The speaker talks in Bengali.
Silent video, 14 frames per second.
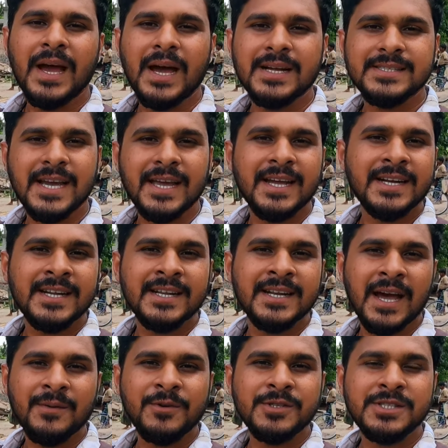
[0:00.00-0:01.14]
আর জায়গাটার
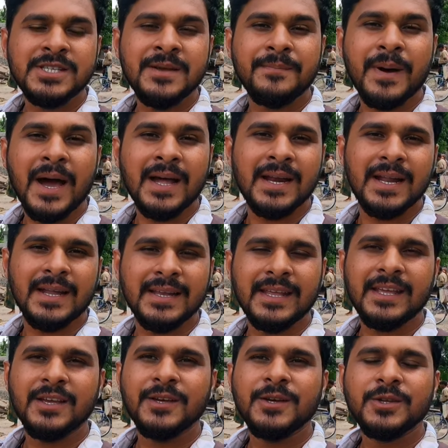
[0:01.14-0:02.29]
নাম হচ্ছে বাংলানি
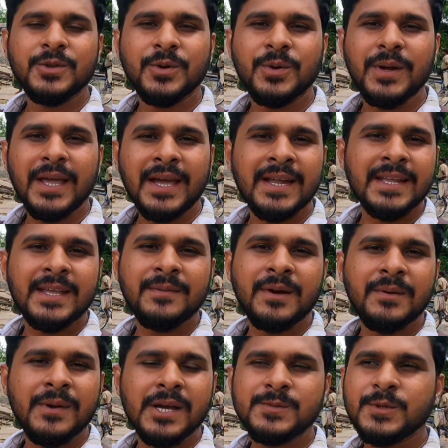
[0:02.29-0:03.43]
তো এখানে
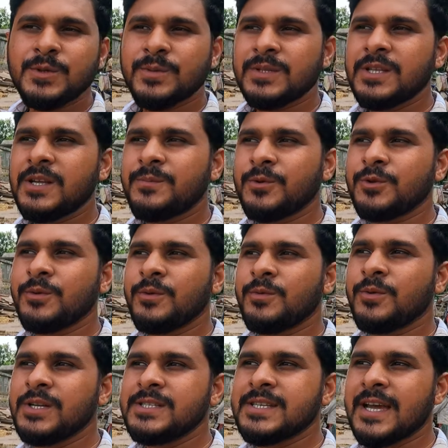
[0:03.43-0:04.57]
কিভাবে আসবে তোমাদের প্রথমে
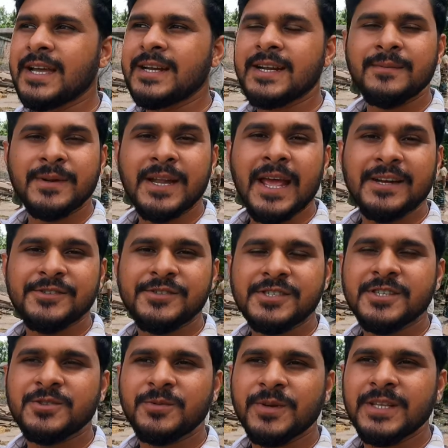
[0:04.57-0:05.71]
বলি জায়গাটার মানে
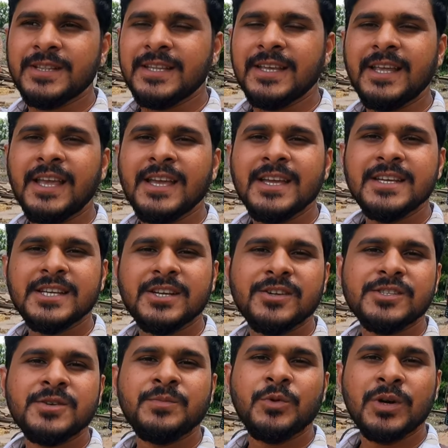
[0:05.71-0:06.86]
অ্যাড্রেসটা তোমাদের দিই সেটা
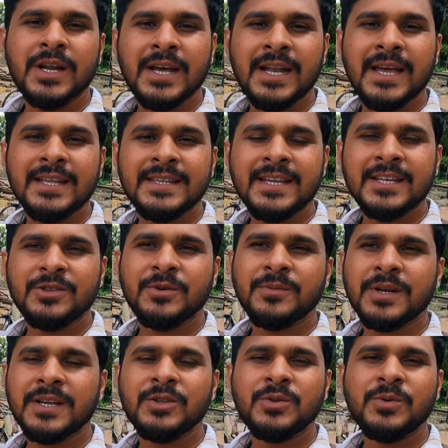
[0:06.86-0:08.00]
হচ্ছে বনগা লাইন থেকে
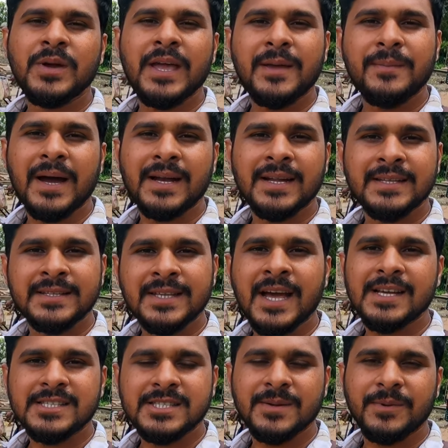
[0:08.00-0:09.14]
তোমরা কিন্তু এই বাংলানিতে
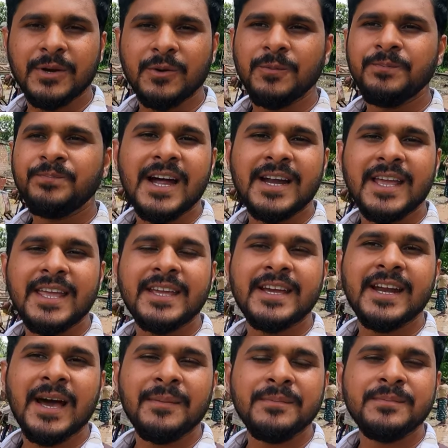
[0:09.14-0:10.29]
আসতে পারো আর এই
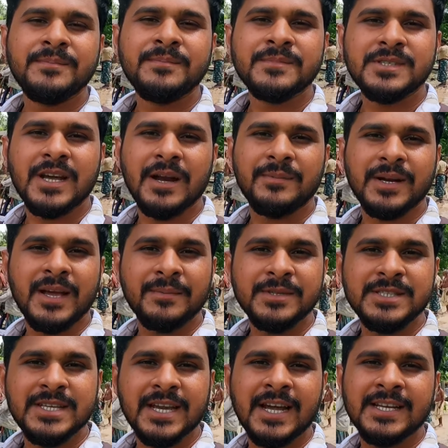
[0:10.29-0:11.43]
গ্রামটার মানে আমি
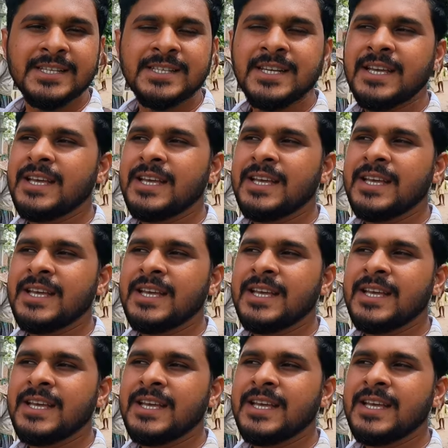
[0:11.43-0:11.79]
যেখানে